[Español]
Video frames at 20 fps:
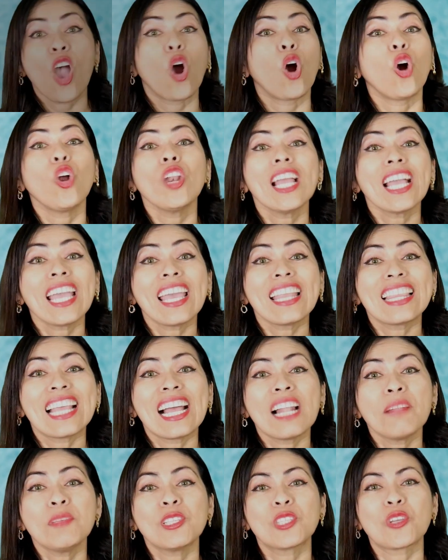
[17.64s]
Hola, ¿qué
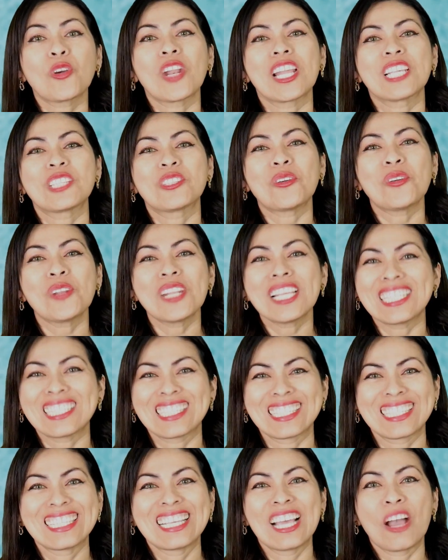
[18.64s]
tal mis corazones?
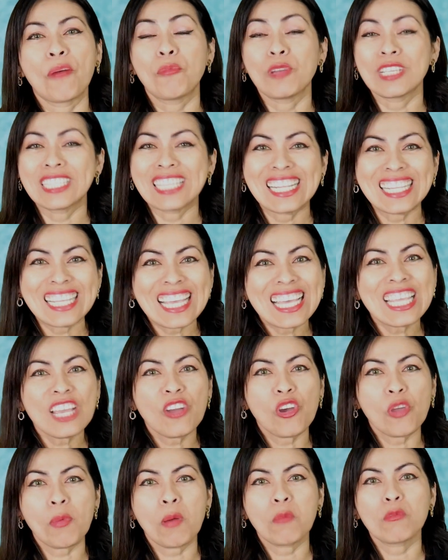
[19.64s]
Pues el día de
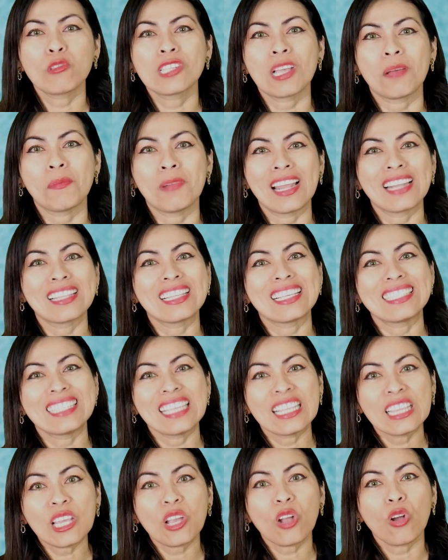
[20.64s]
hoy vamos a hablar de
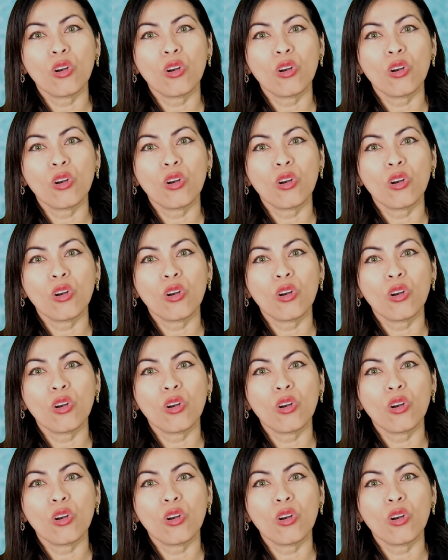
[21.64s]
siete